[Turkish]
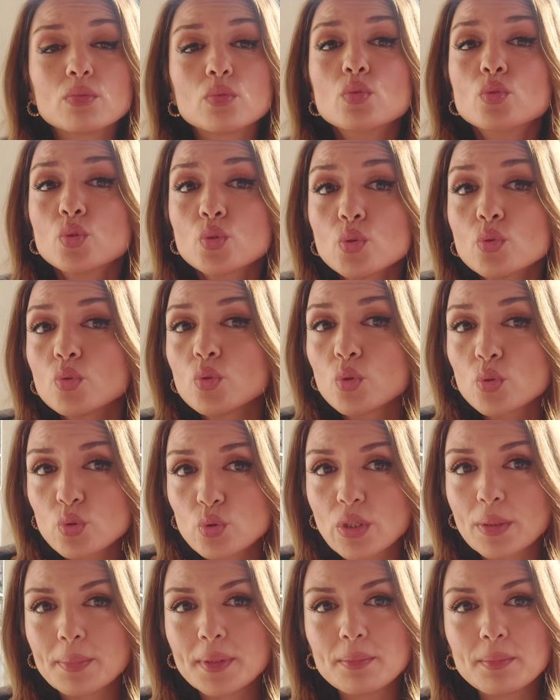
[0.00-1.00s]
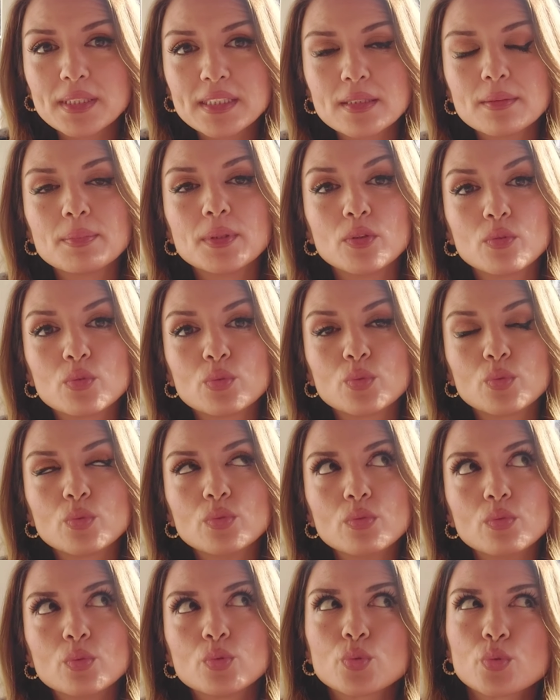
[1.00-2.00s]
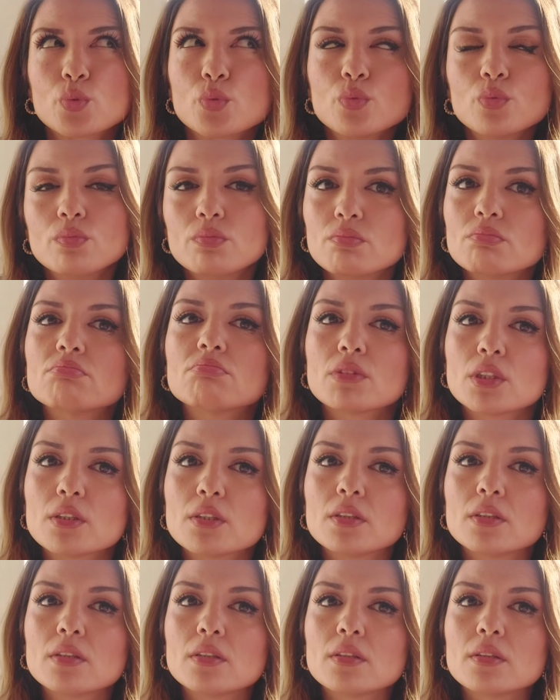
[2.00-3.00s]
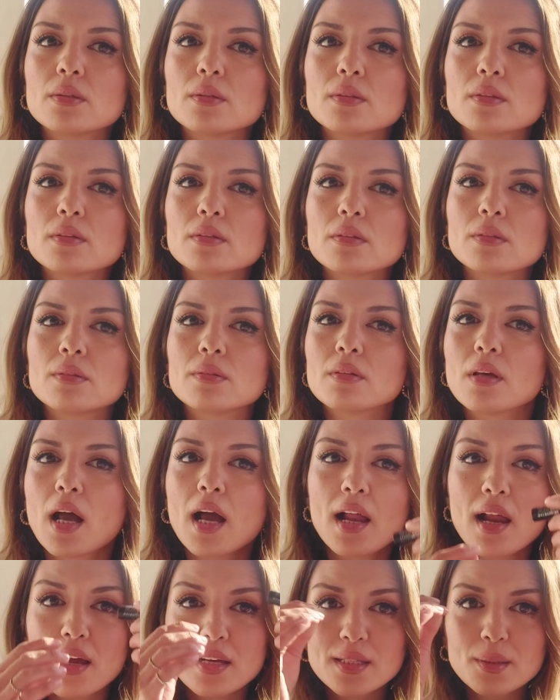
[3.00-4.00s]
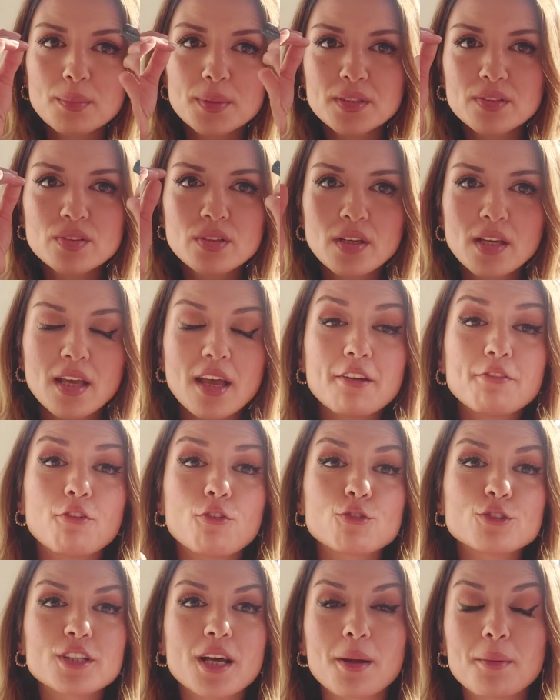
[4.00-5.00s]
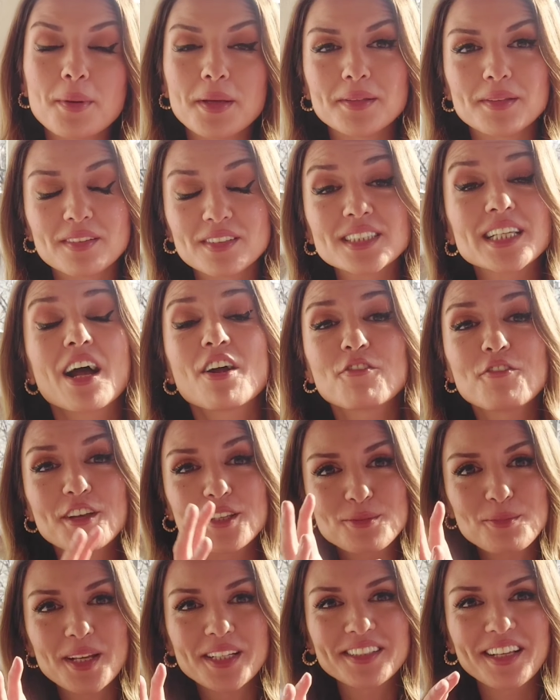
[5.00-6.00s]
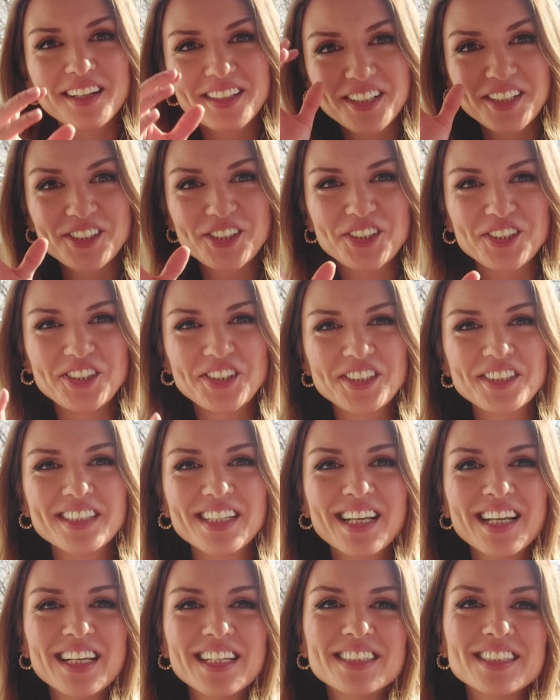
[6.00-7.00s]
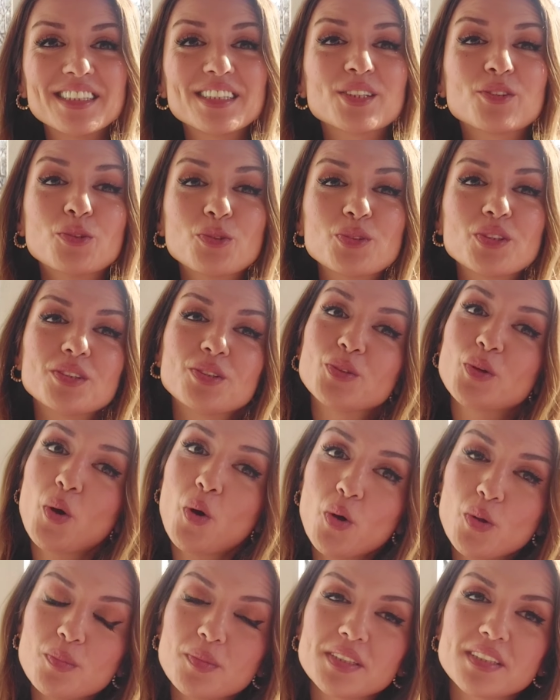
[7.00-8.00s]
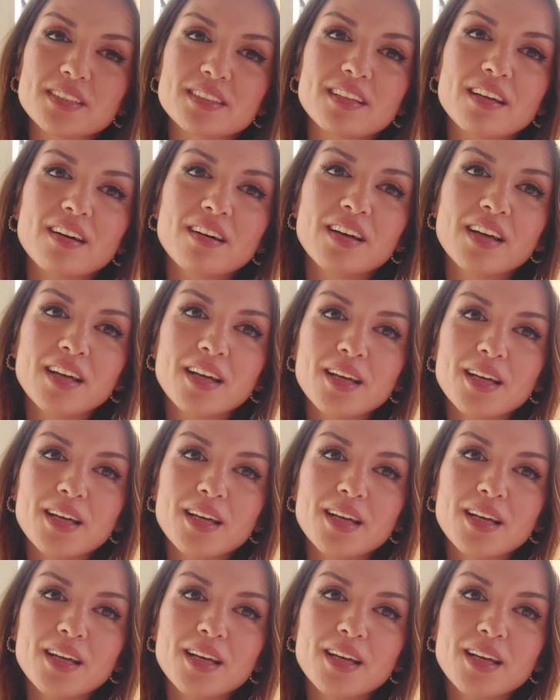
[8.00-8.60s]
3 e, gün götürebilmesi bir ürünün 3 gün e, herhangi bir efor sarf etmekten kaş için sizi kurtarıyor olması da